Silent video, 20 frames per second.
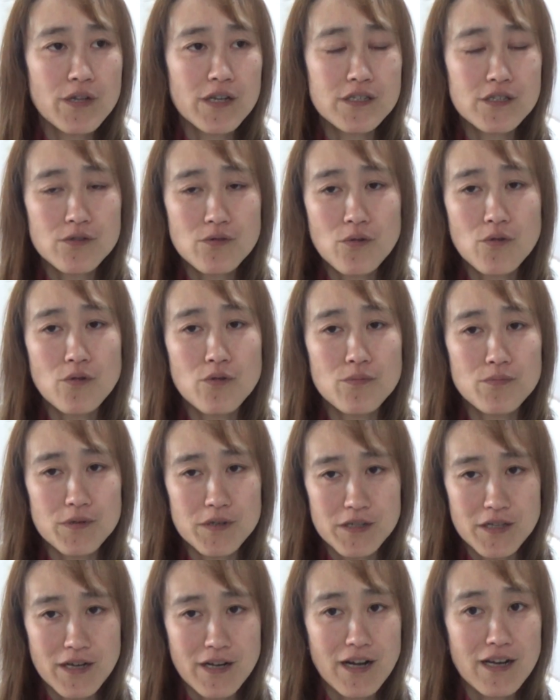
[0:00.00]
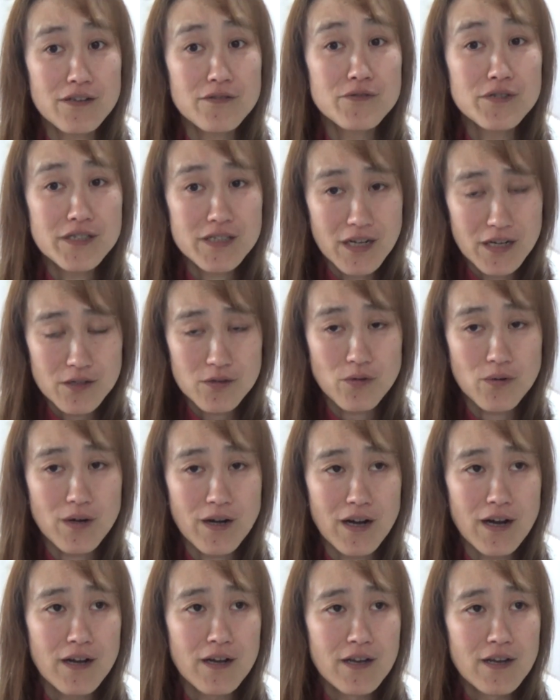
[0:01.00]
達とコンビニで買い食いしたりと
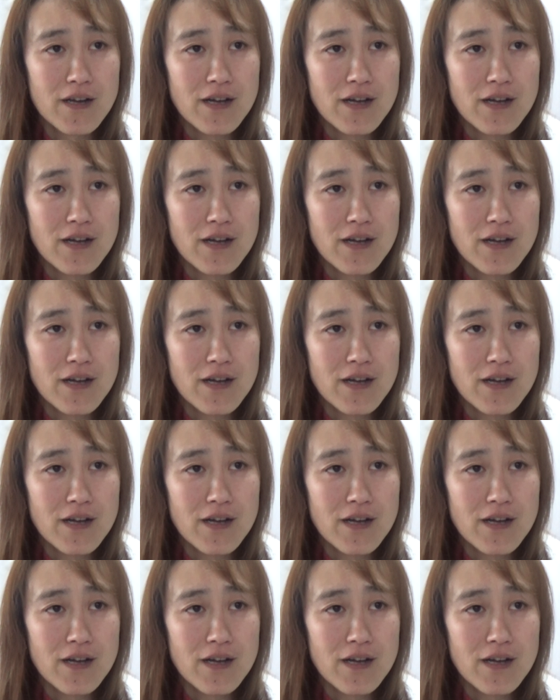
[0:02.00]
か